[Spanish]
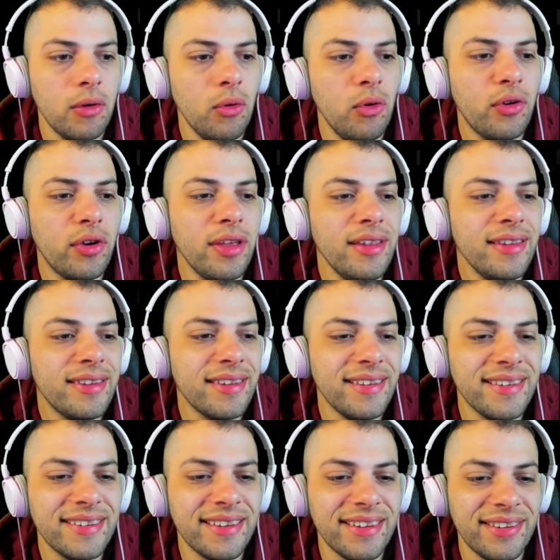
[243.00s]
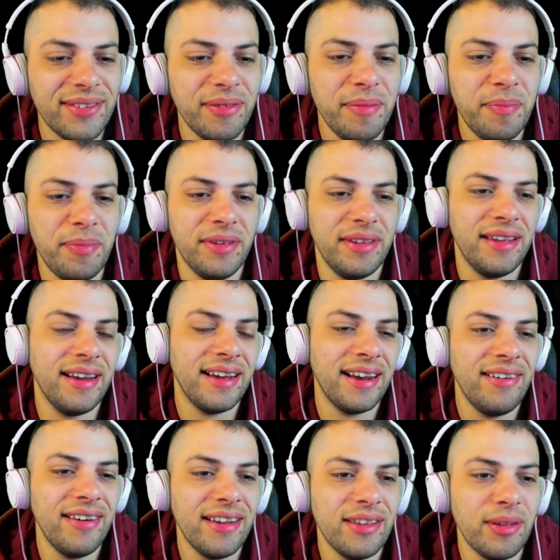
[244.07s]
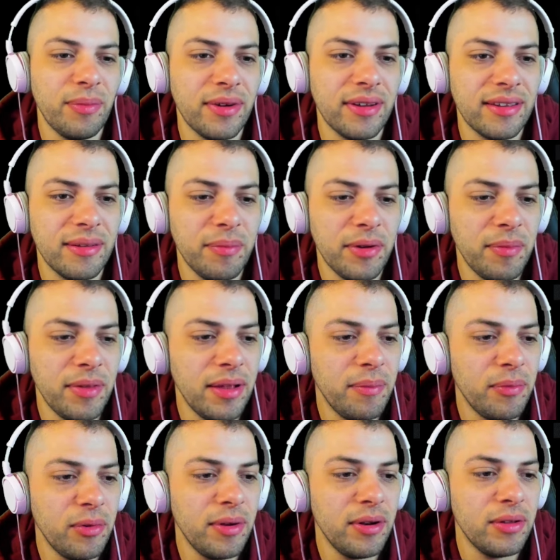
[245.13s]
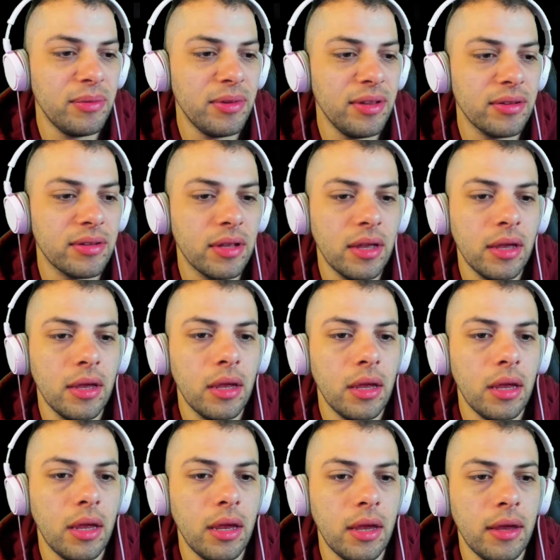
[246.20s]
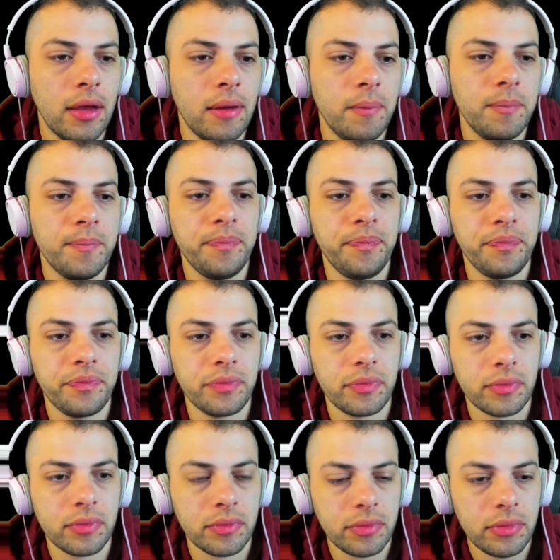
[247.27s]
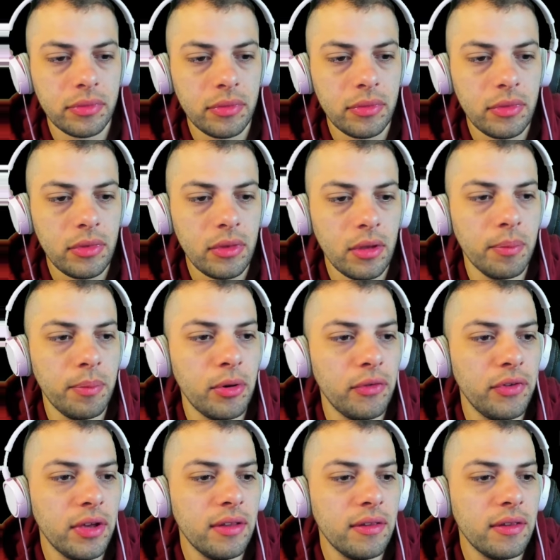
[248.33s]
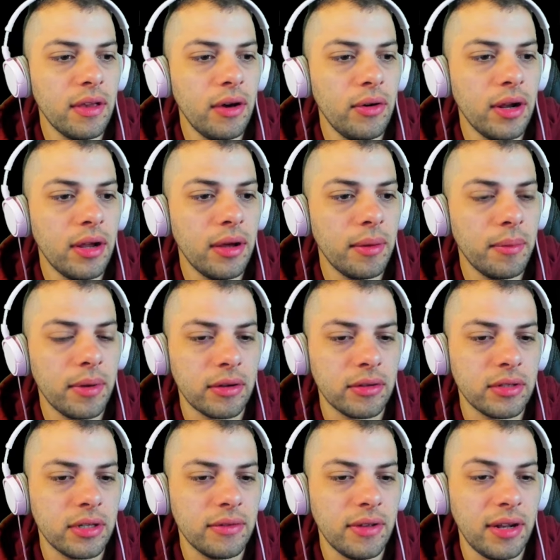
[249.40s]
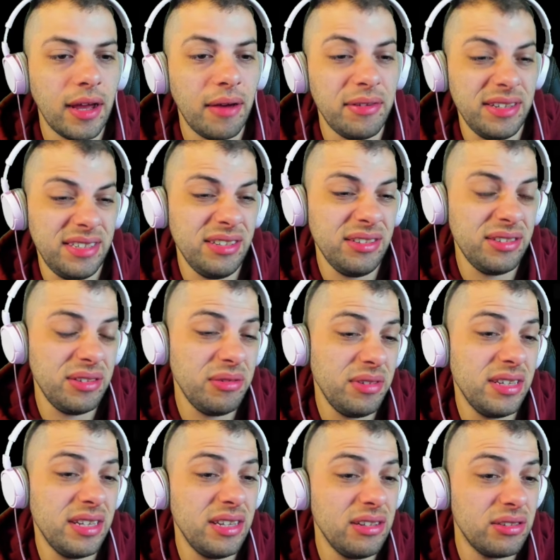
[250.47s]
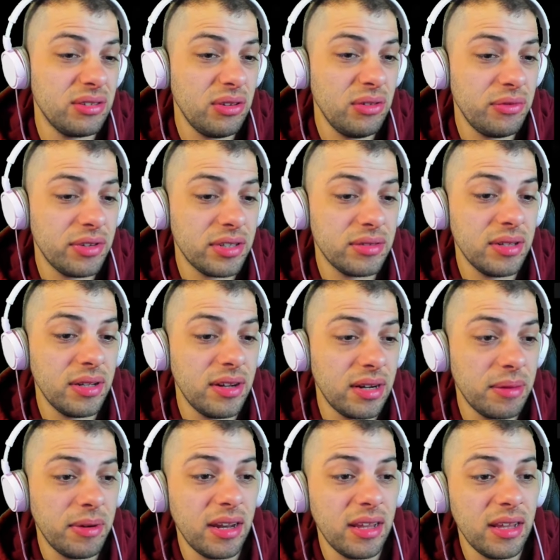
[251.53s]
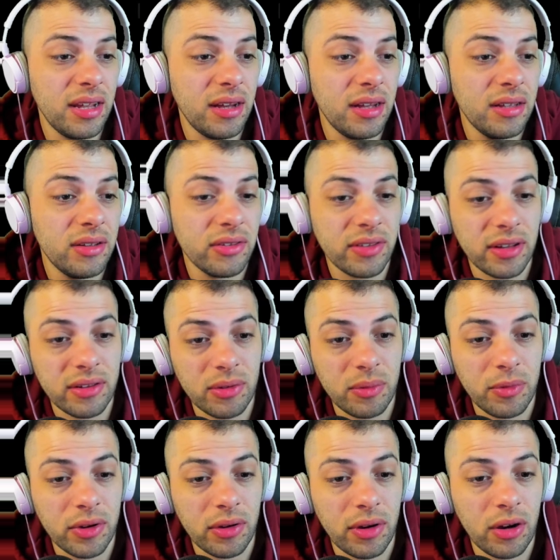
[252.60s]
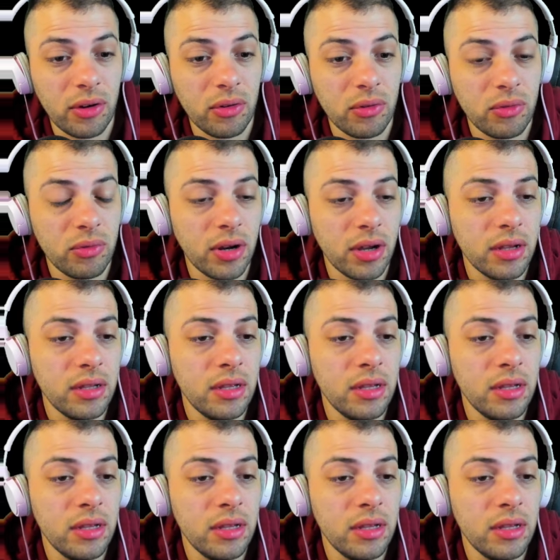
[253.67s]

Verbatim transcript: uy, yo voy a empezar a grabar esto porque siempre me dan pluma en los videos. Em, pero fíjense ahora, Porque ustedes vean, abrí 152 cofres, es una barbaridad. O sea, es como con la locura.